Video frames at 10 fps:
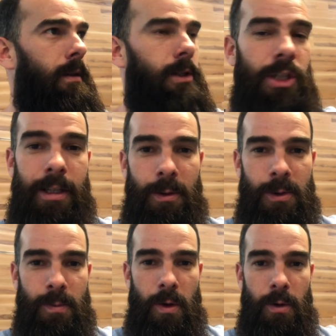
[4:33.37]

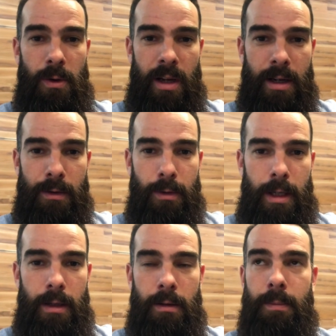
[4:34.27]
généreusement au
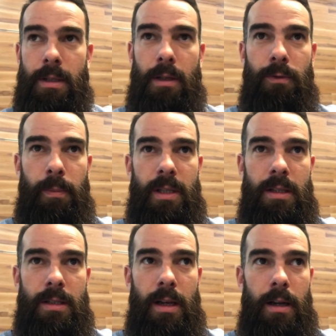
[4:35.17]
lagavuline, parce qu'il ne faut pas se
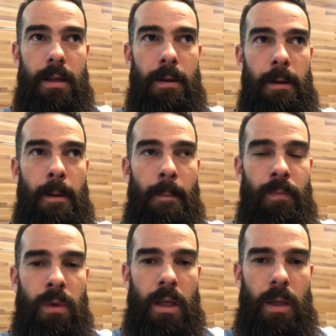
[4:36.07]
laisser aller.
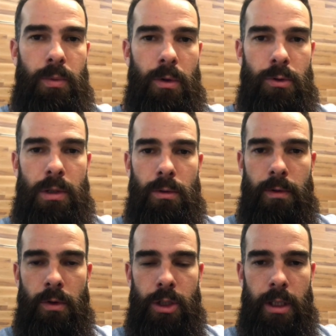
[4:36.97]
Et puis ensuite, on
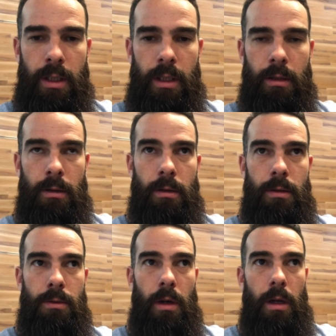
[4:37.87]
va enchaîner euh,
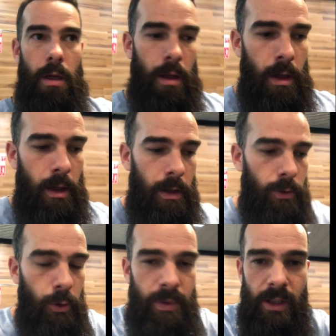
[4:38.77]
sur
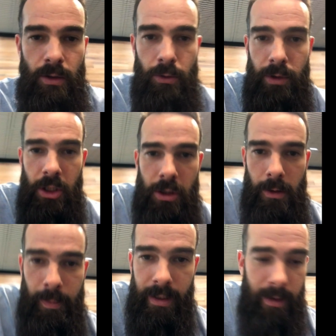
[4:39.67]
deux petits sandwichs euh,
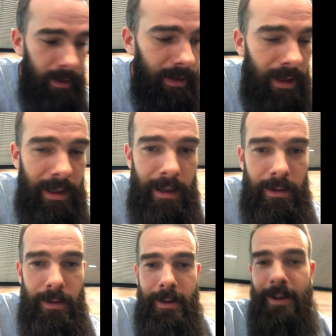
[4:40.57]
pâte à negra,
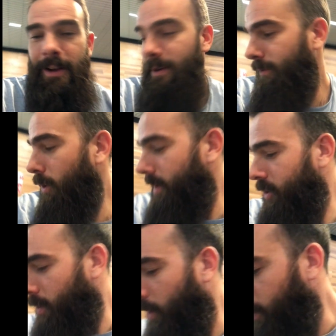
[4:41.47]
euh, fromage
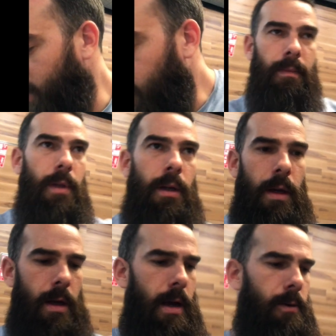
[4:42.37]
de brebis,
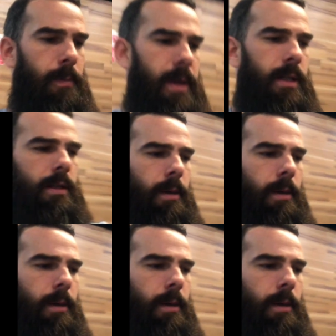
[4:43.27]
accompagné d'un